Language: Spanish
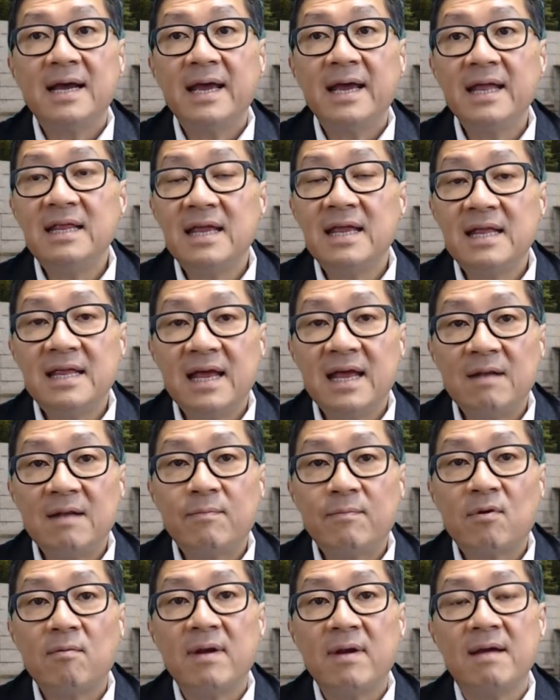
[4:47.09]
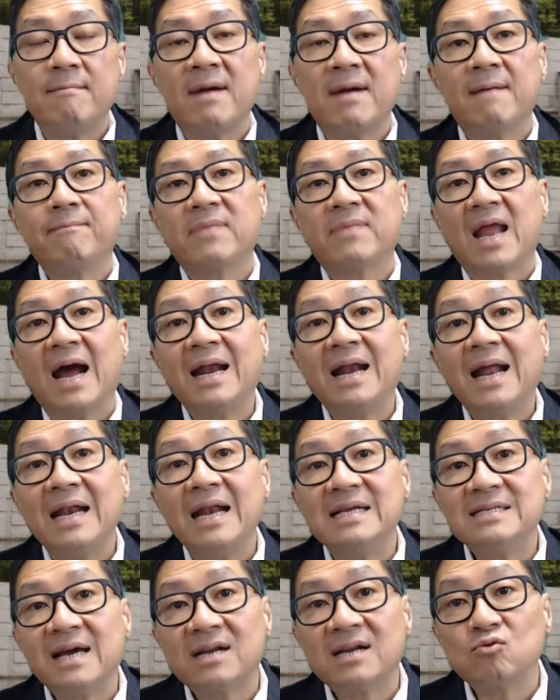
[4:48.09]
entender el problema
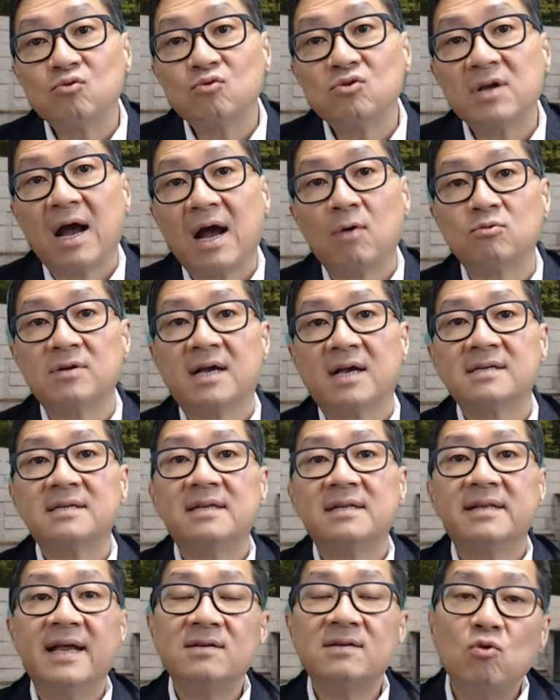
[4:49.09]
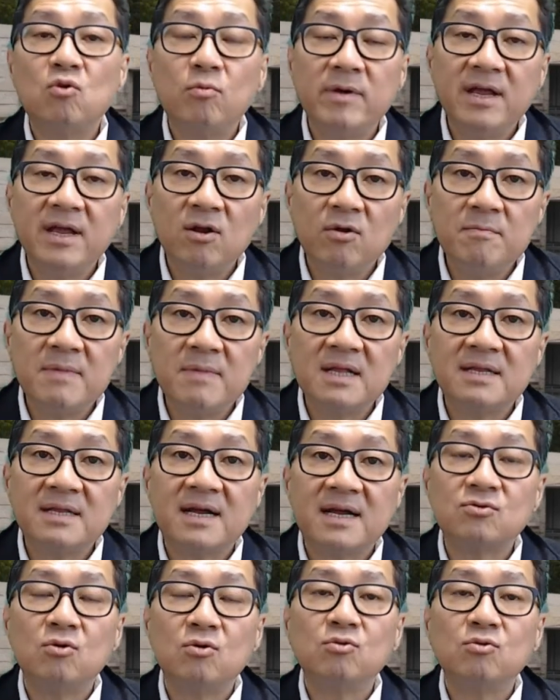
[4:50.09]
analizar sus causas, descubrir o
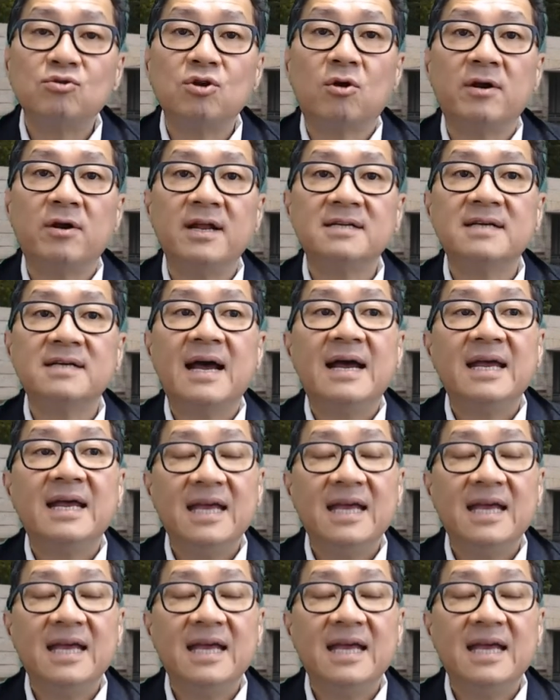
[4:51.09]
inventar soluciones,